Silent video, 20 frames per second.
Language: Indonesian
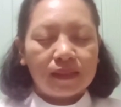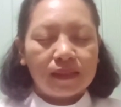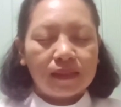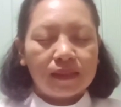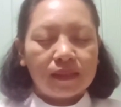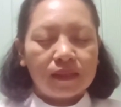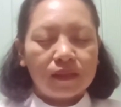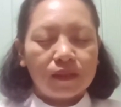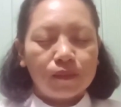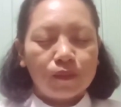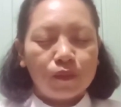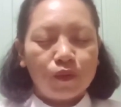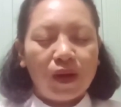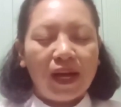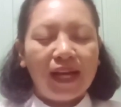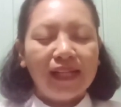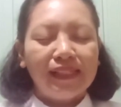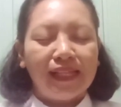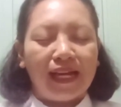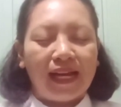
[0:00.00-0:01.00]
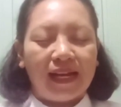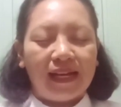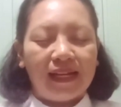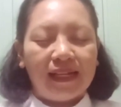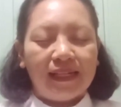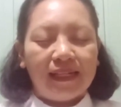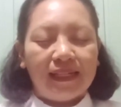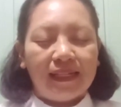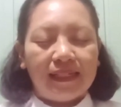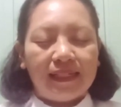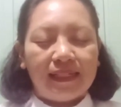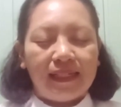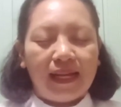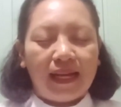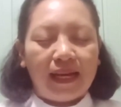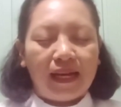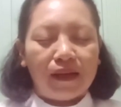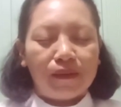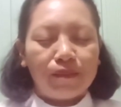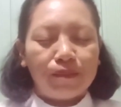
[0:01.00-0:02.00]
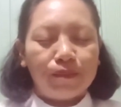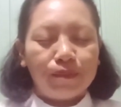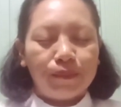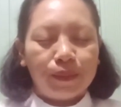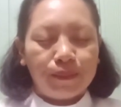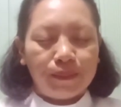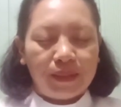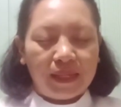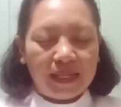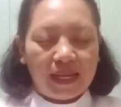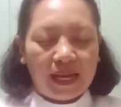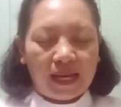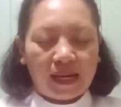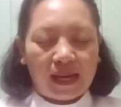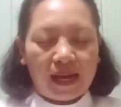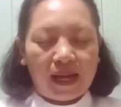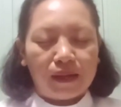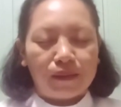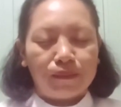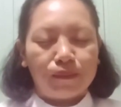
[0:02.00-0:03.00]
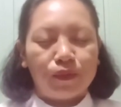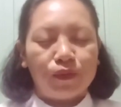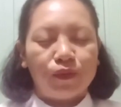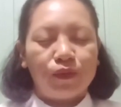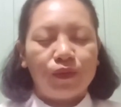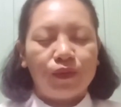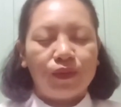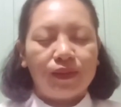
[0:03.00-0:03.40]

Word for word: semuanya dalam pemeliharaanmu.